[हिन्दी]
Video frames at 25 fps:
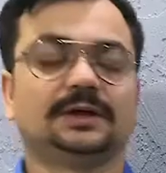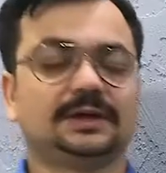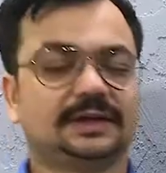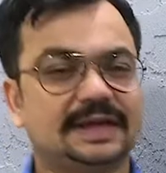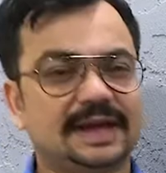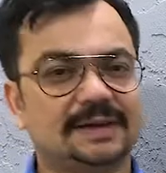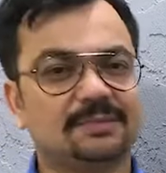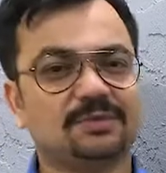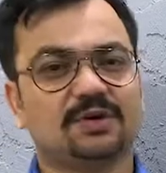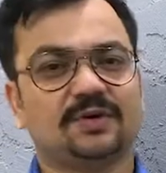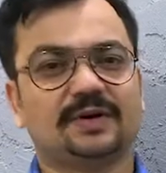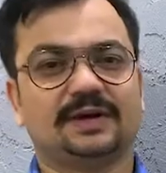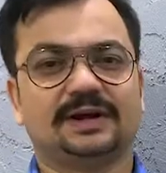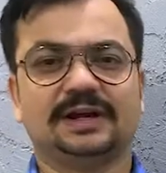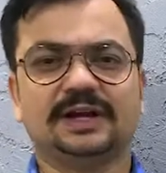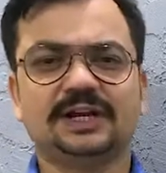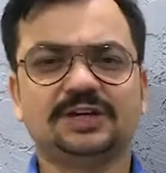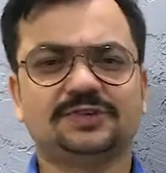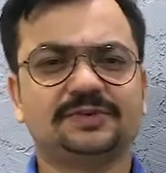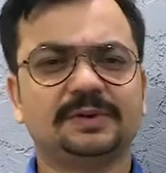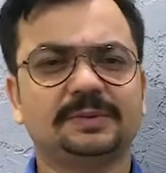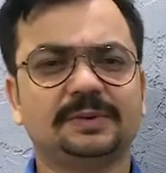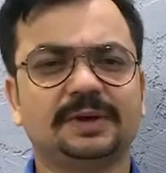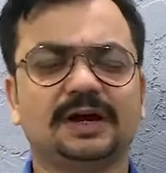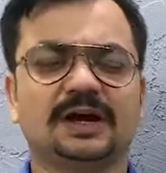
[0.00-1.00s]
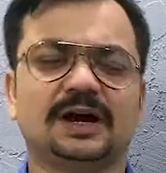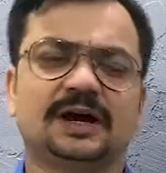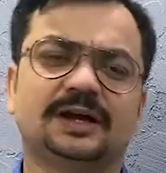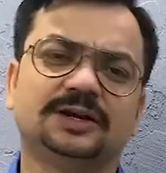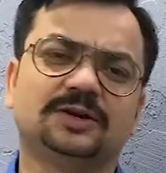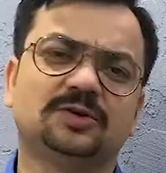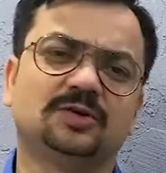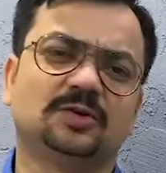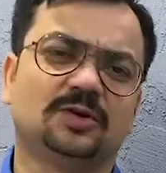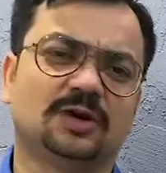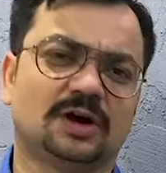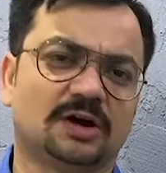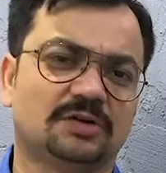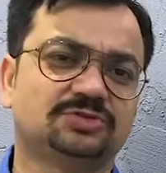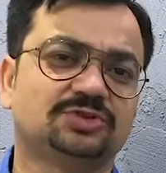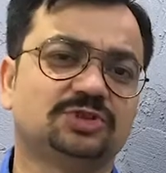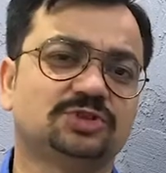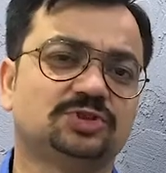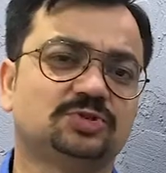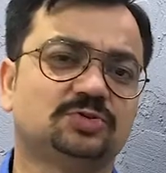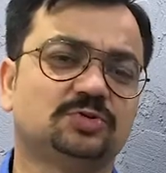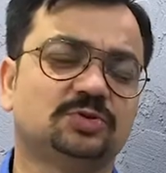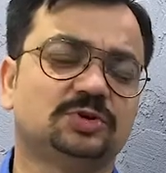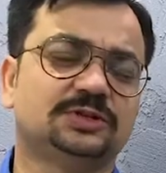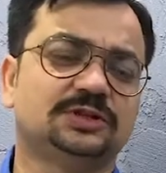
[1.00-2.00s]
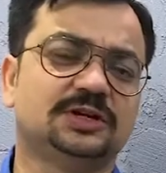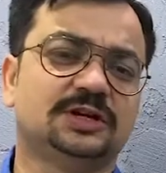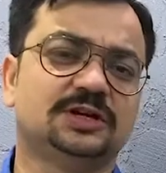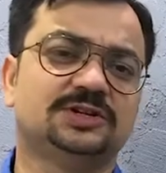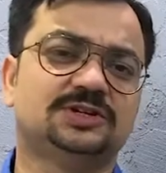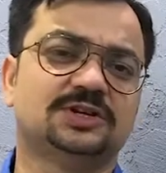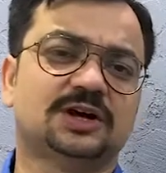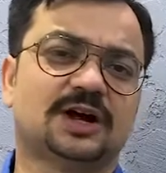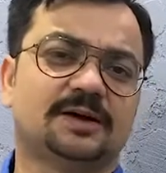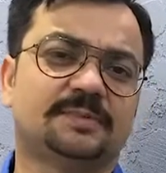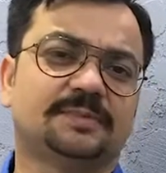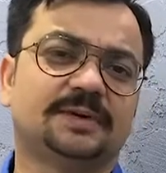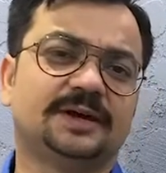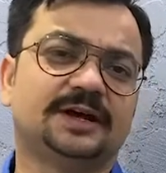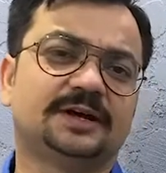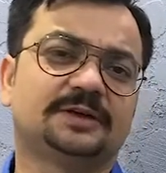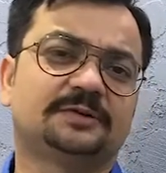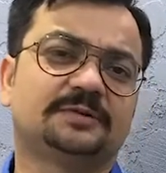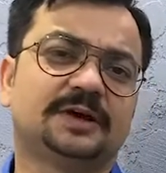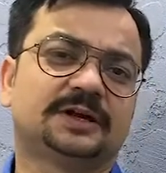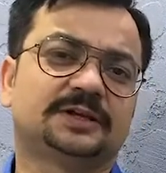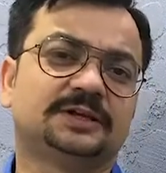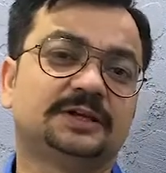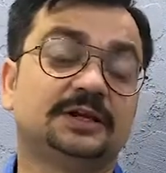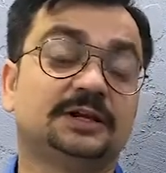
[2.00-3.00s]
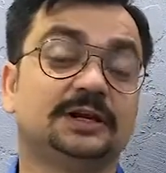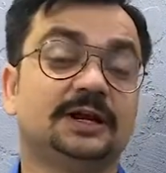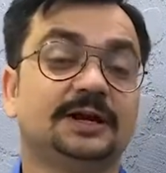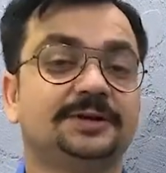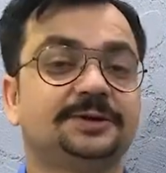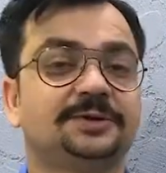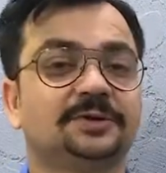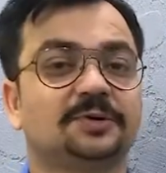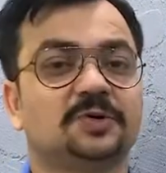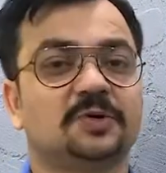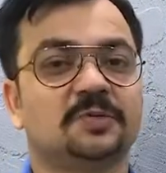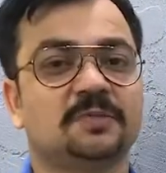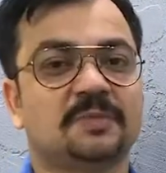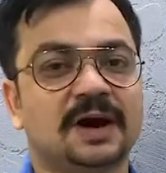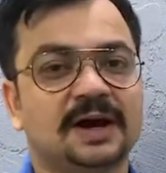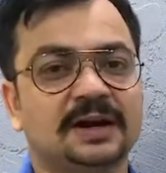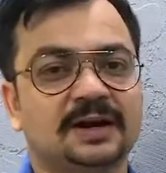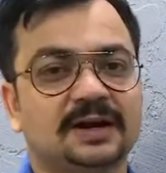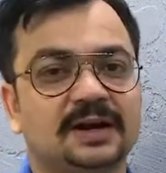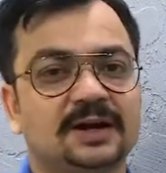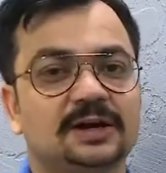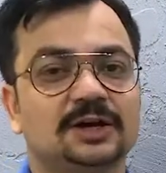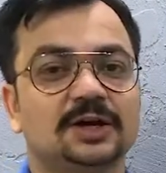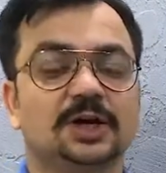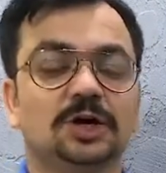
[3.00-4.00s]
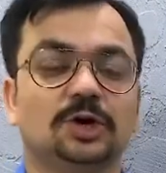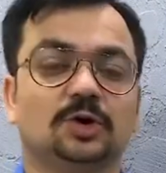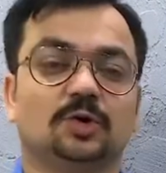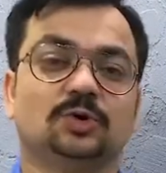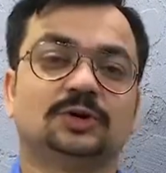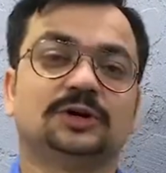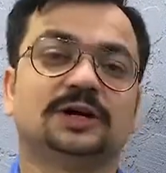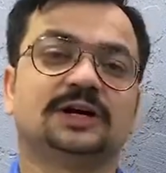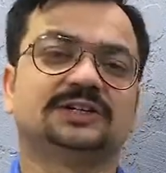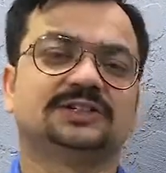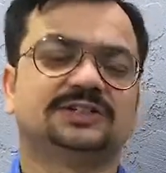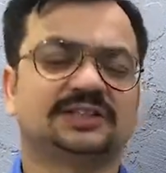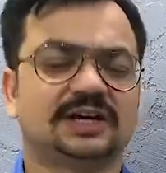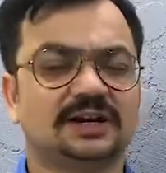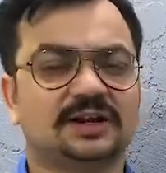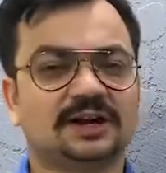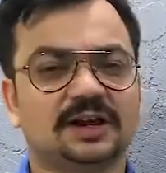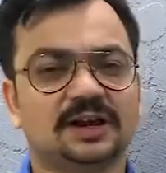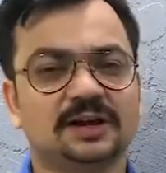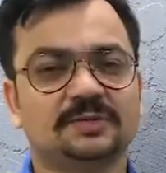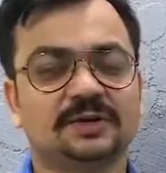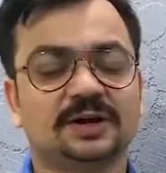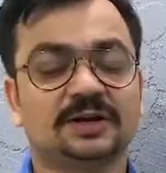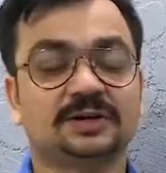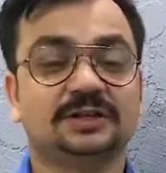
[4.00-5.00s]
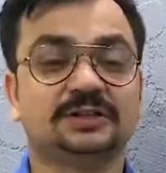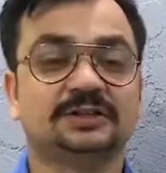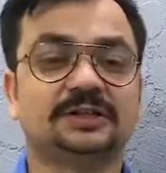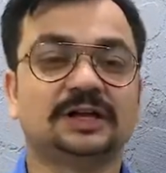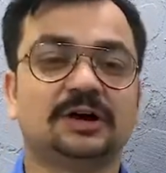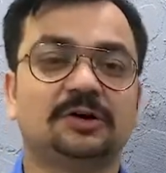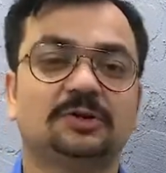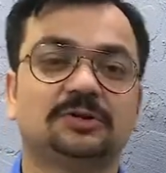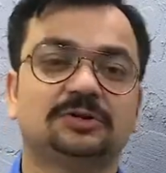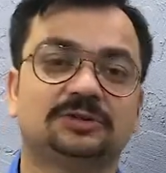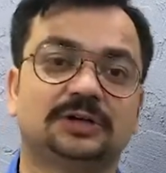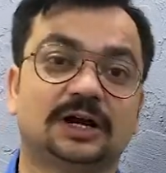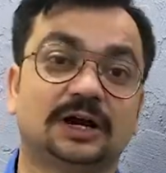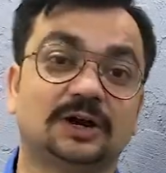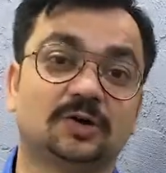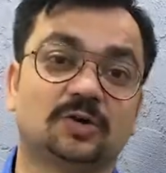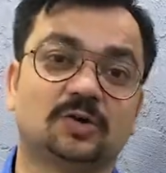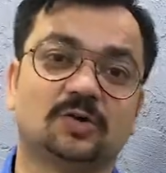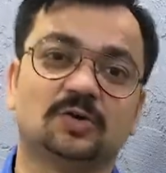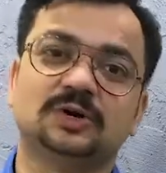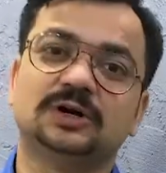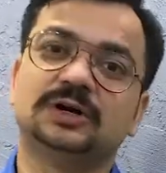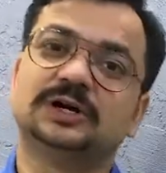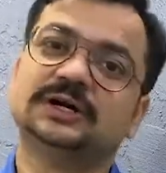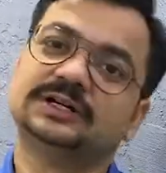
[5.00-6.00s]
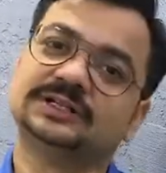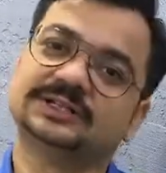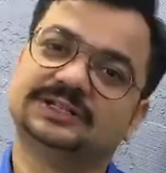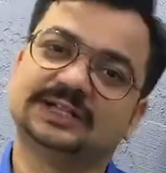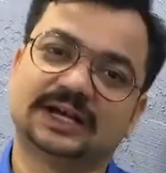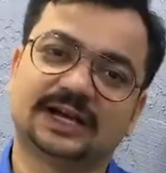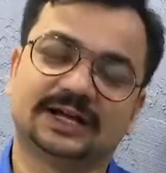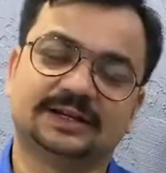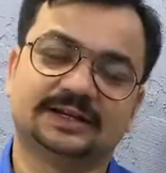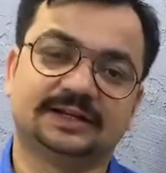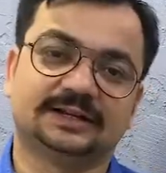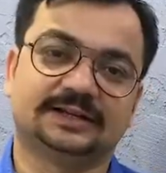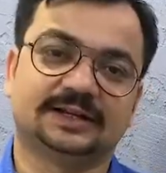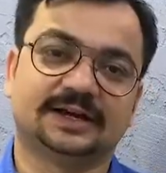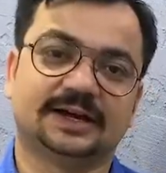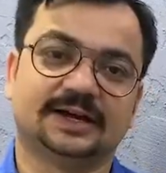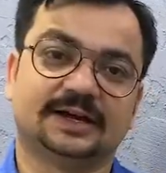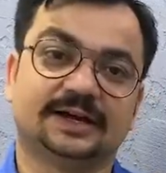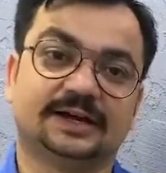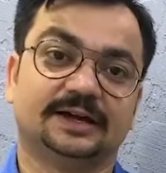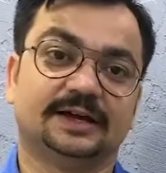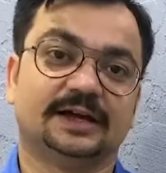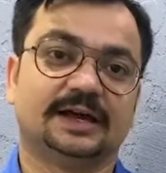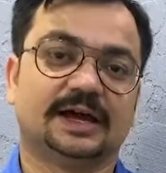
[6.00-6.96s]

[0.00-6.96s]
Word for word: गेम ओवर इस फिल्म की कहानी गुड़गांव से शुरू होती है जहां पर एक व्यक्ति लड़कियों को मारकर उनका सर कलम कर देता है और धड़ को जला देता है